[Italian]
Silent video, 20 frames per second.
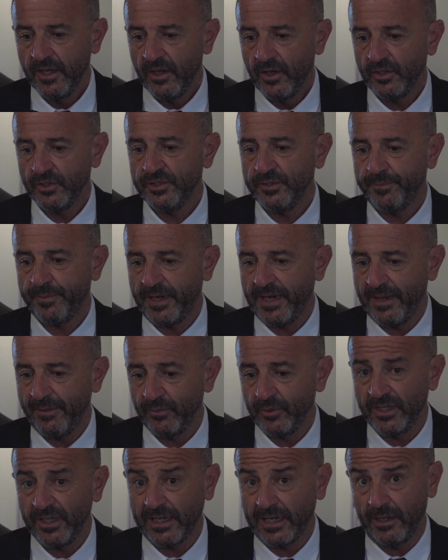Oggi parliamo
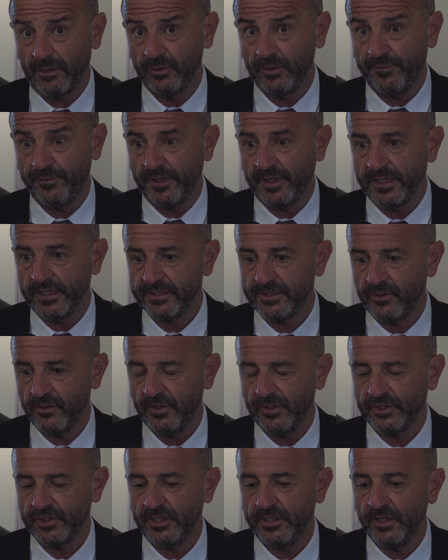di
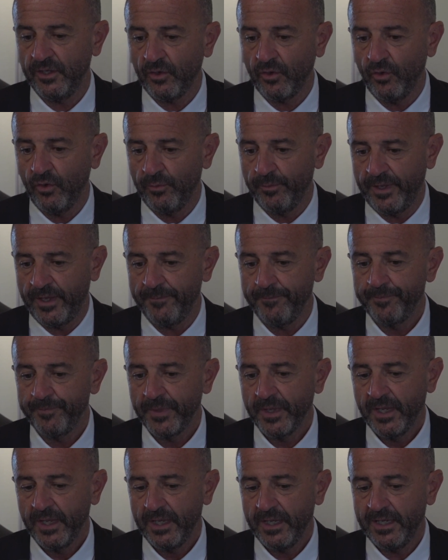cloudificazione, cioè di come
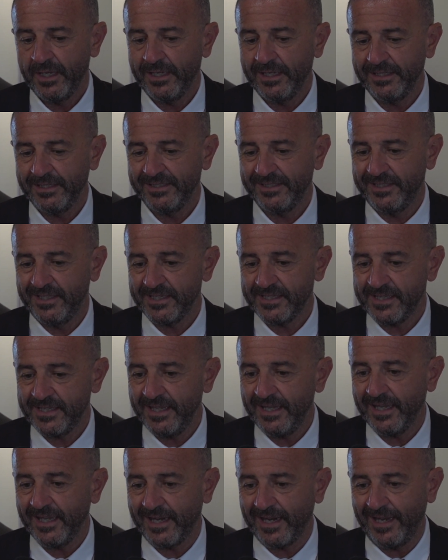eh,
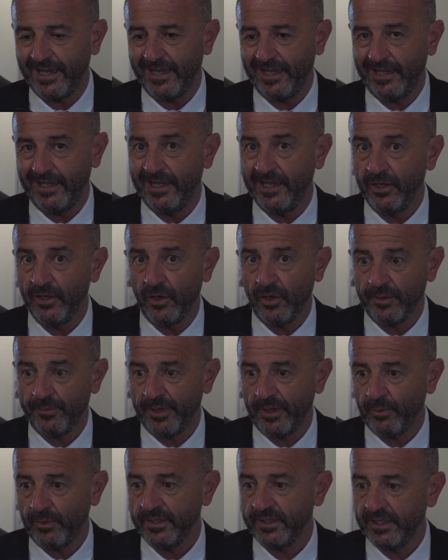gestire le enormi
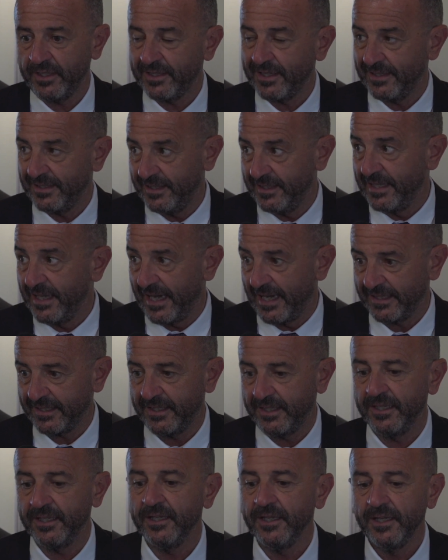quantità di
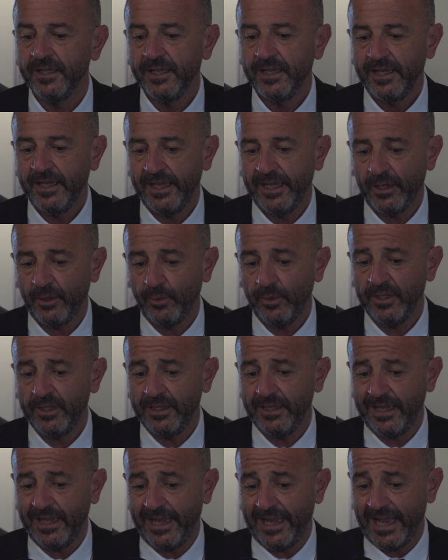dati e
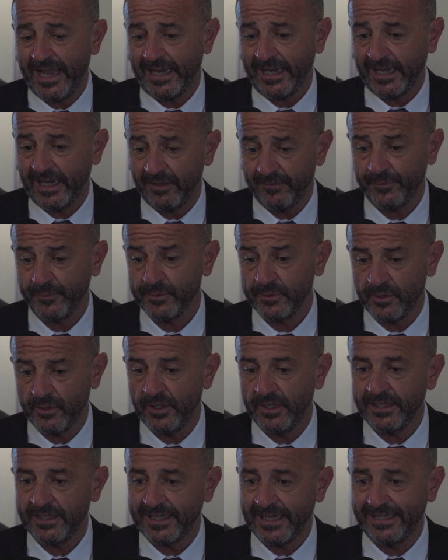quindi e anche la
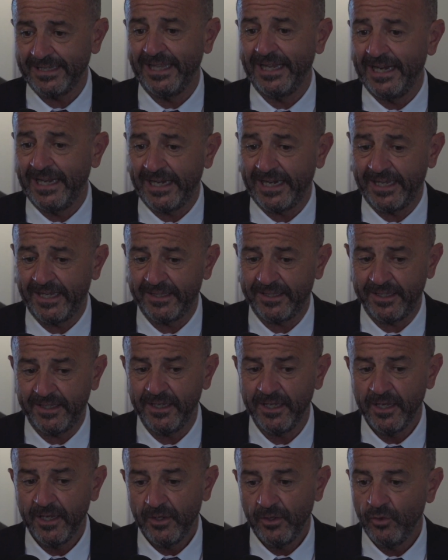funzionalità delle reti,
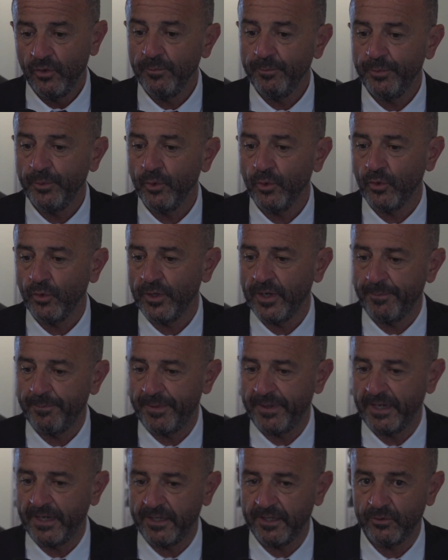non più con
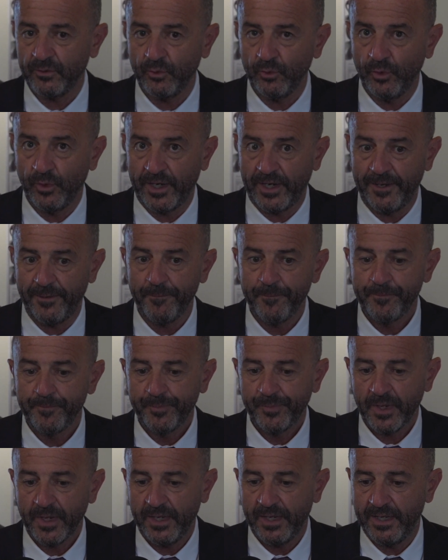apparecchiature
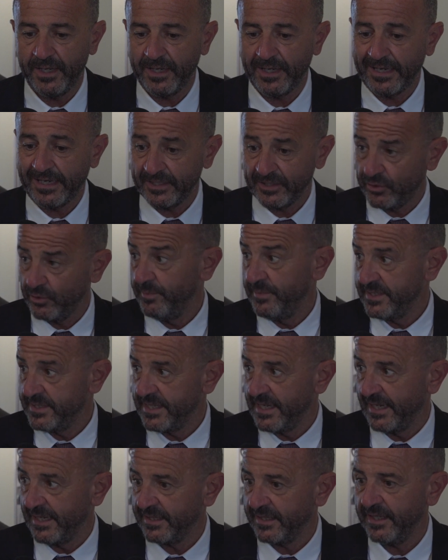eh,
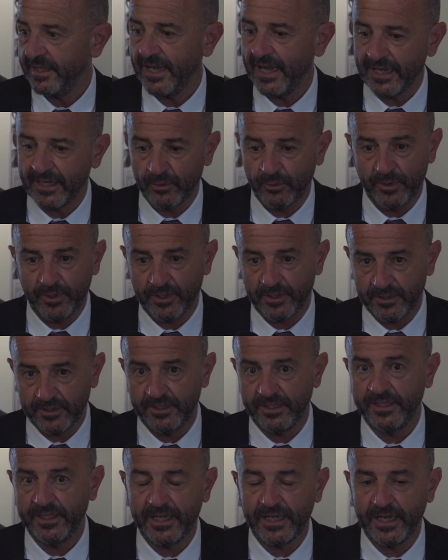customizzate, hardware
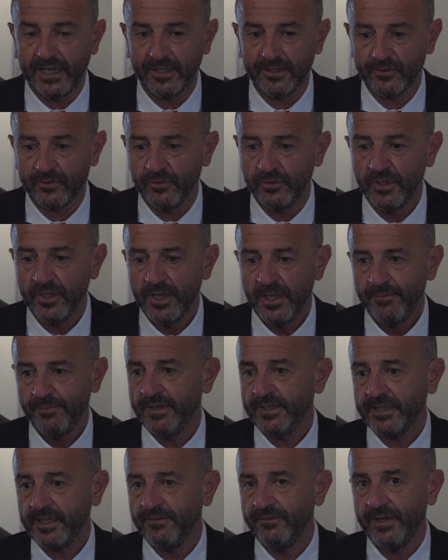dedicato,
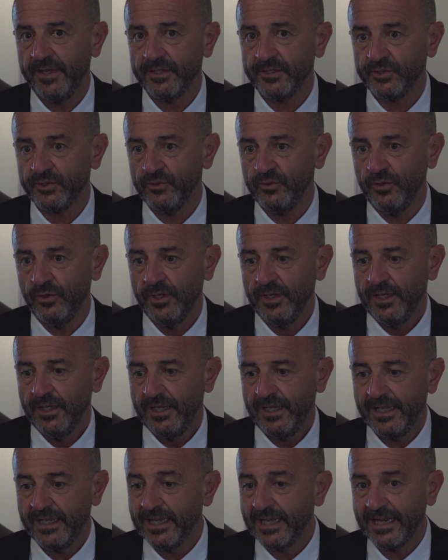ma attraverso
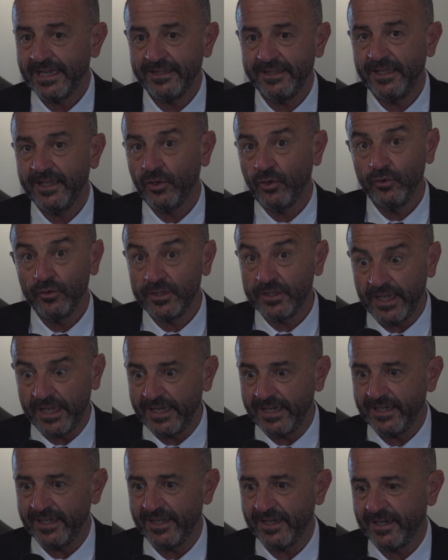i grandi
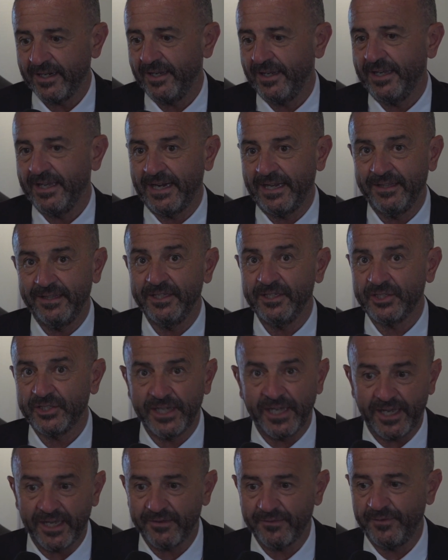container, i grandi
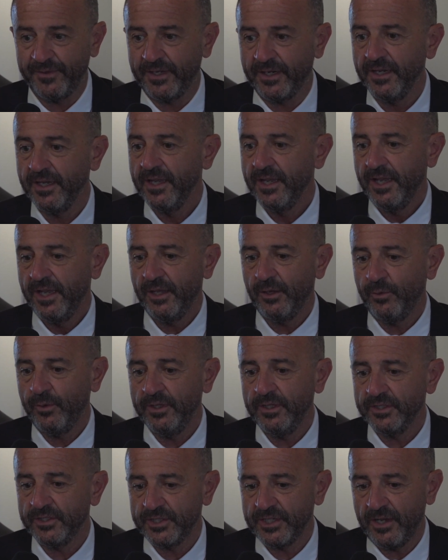server e
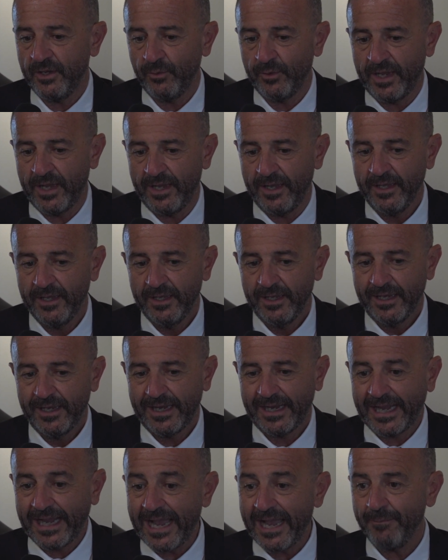quindi c'è un
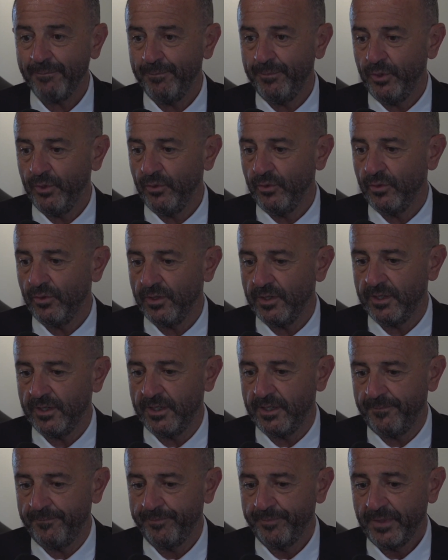cambio
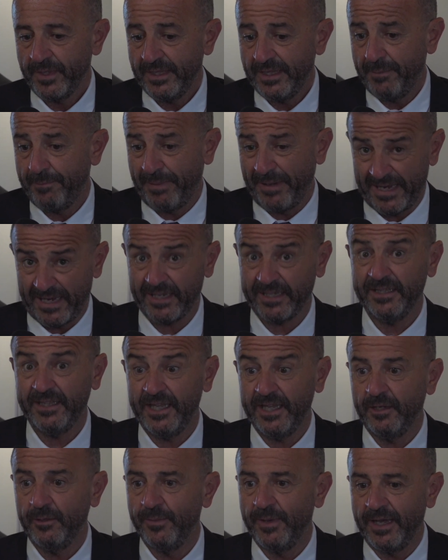eh, di
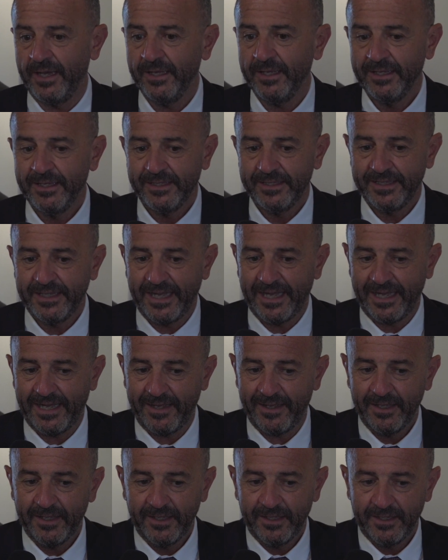paradigma
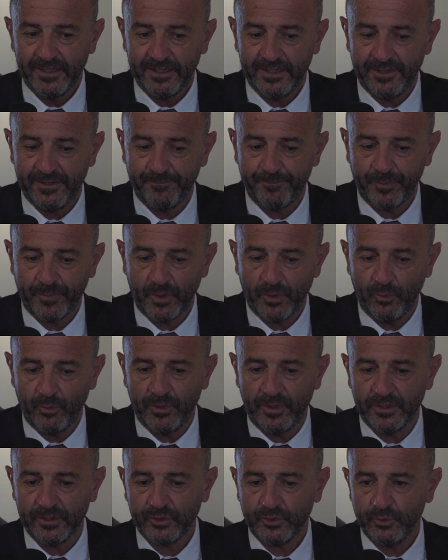da eh,
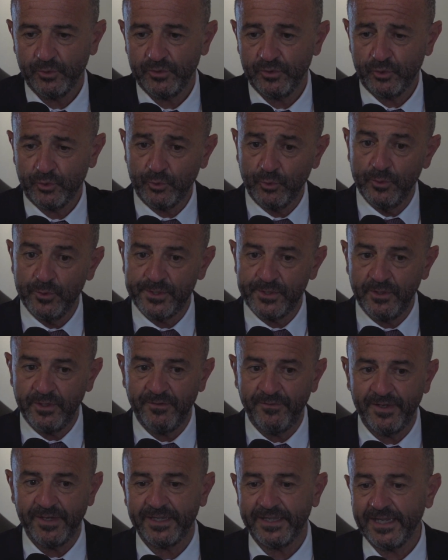una su soluzioni
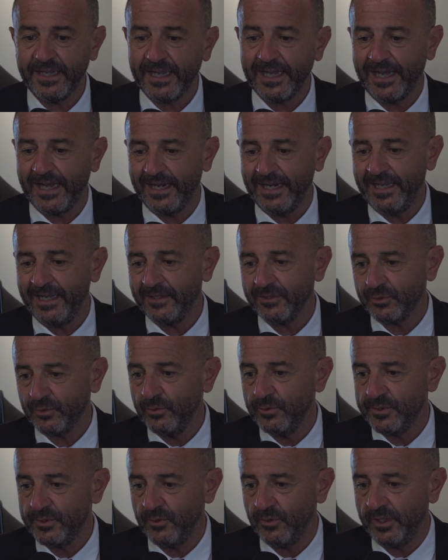verticali a
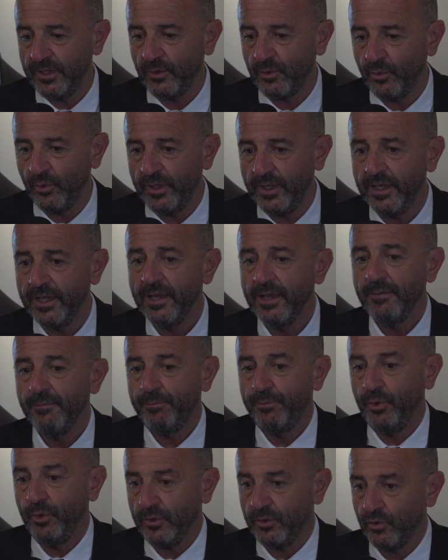soluzioni in cui
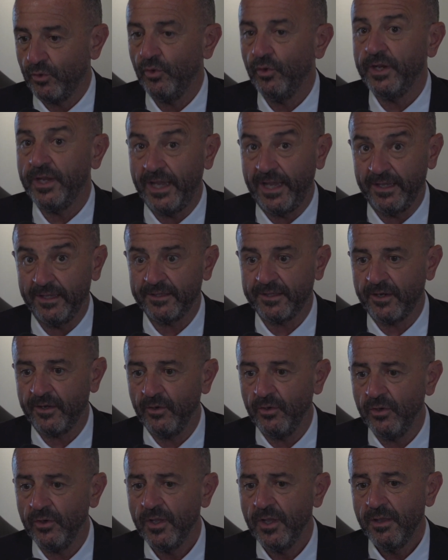più attori
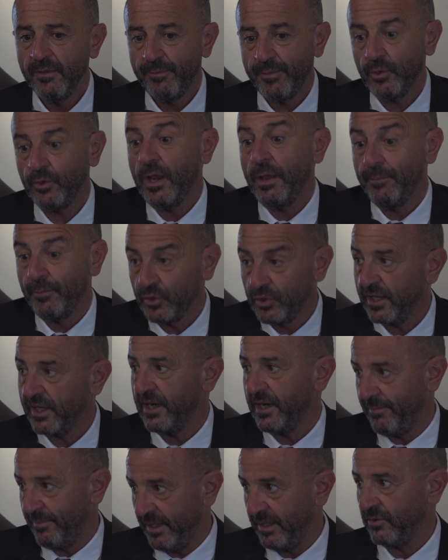entrano per un
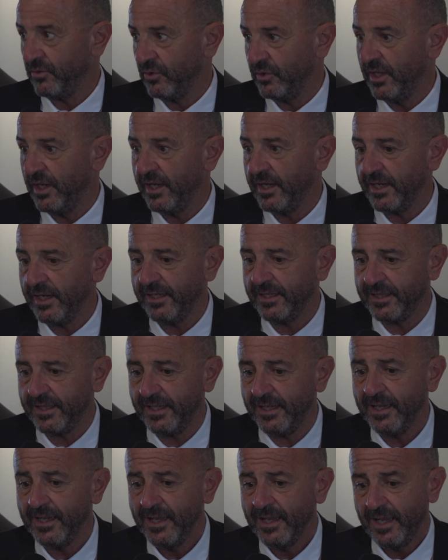ammodernamento della
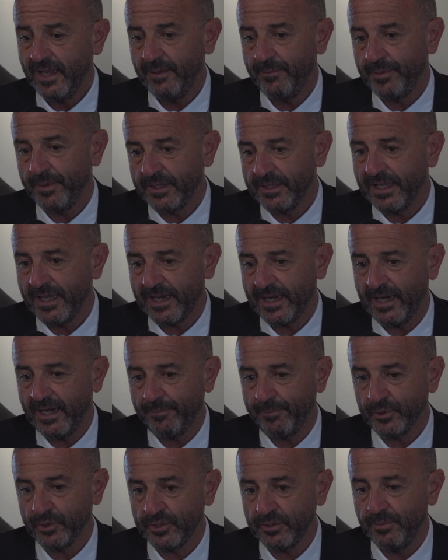rete e per dare la
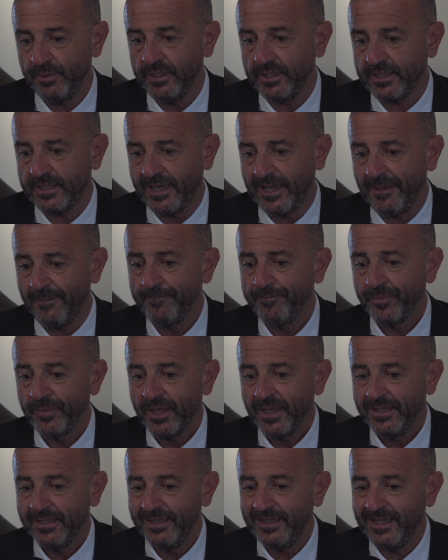possibilità
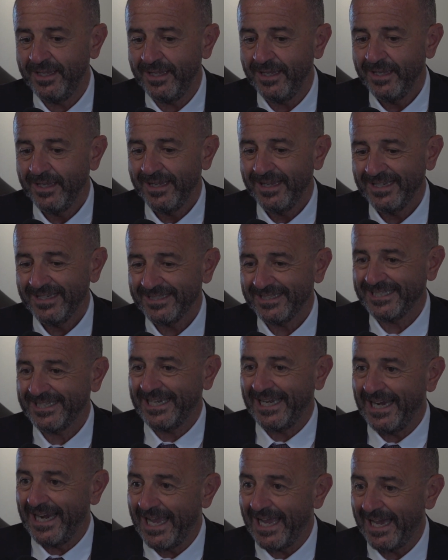di
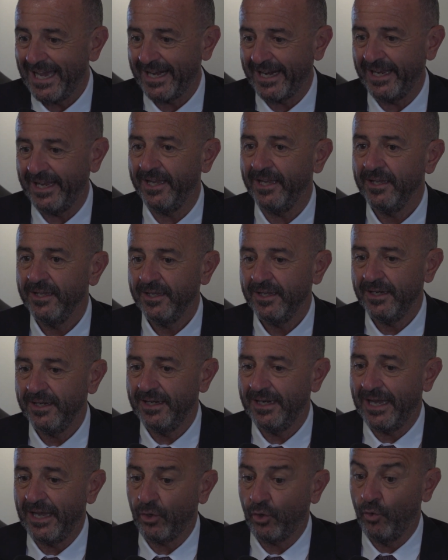scalare
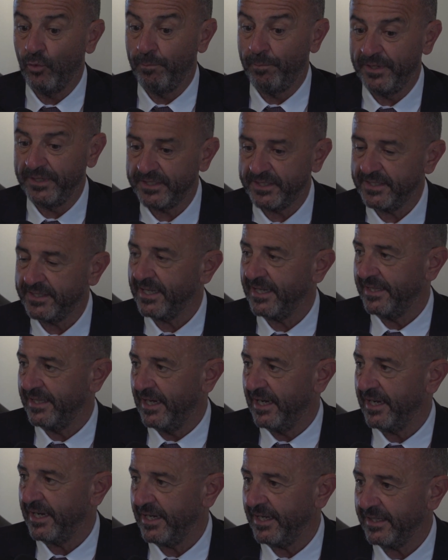la complessità
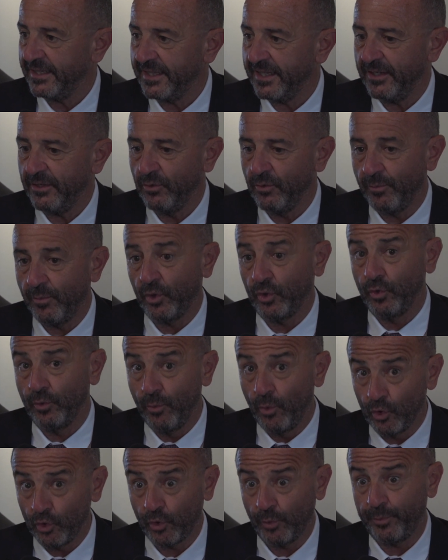della rete in un modo
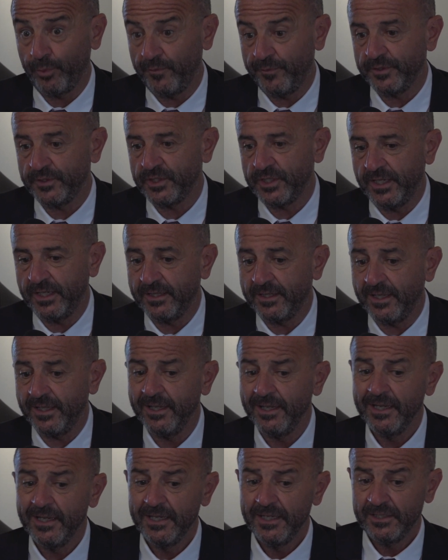molto più efficiente,
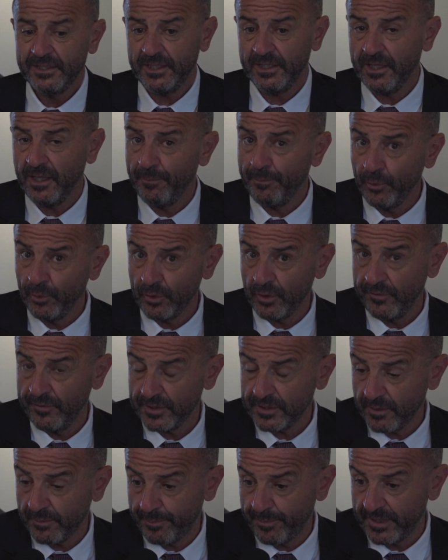sia dal punto di
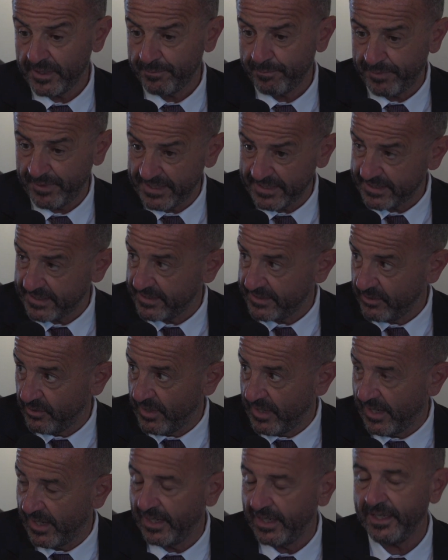vista
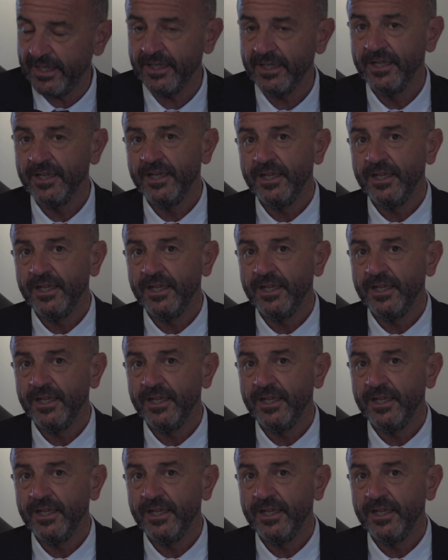prestazionale,